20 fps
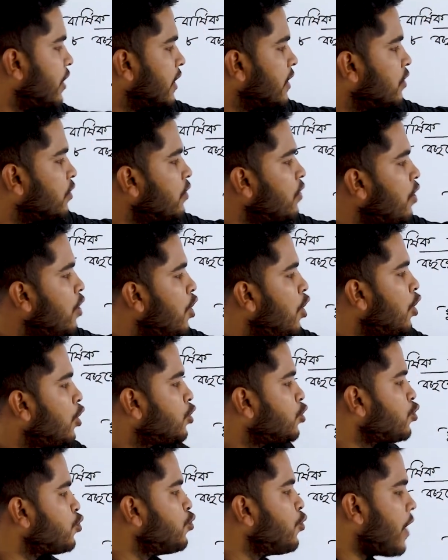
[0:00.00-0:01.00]
হয়ে গেল
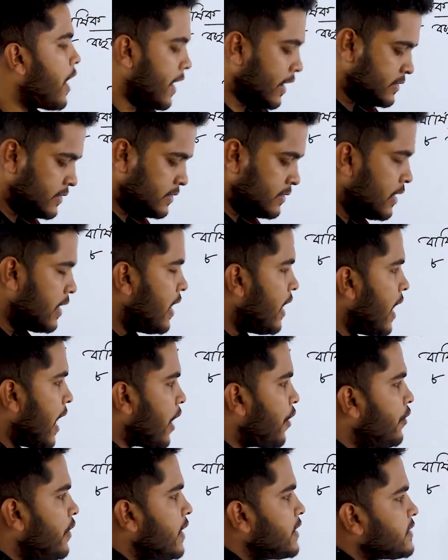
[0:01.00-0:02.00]
টু এক্স
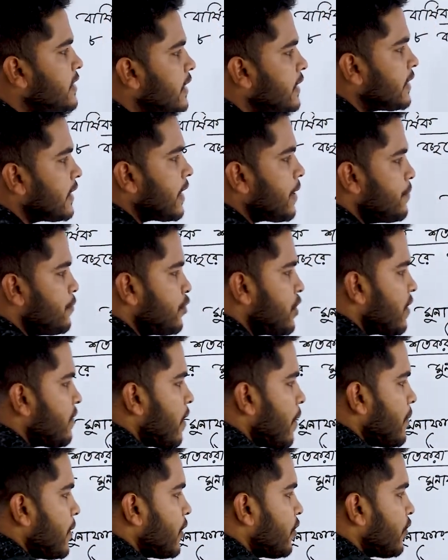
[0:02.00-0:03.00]
এখন এই জায়গা থেকে
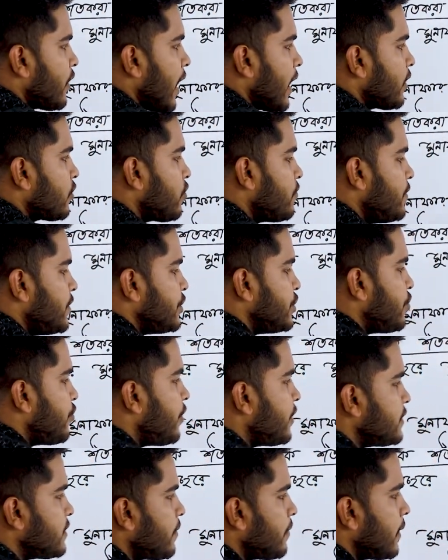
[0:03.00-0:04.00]
মুনাফা বের করা একদম ইজি
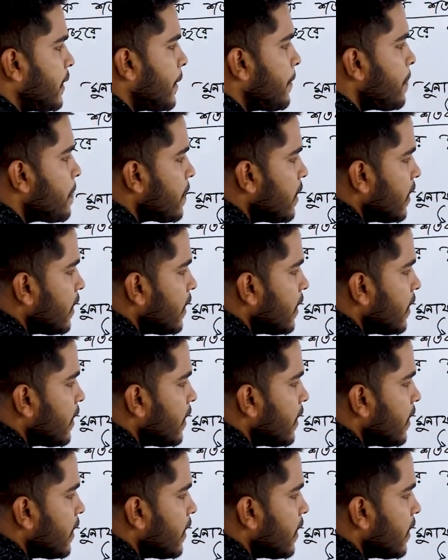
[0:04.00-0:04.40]
হয়ে যাবে না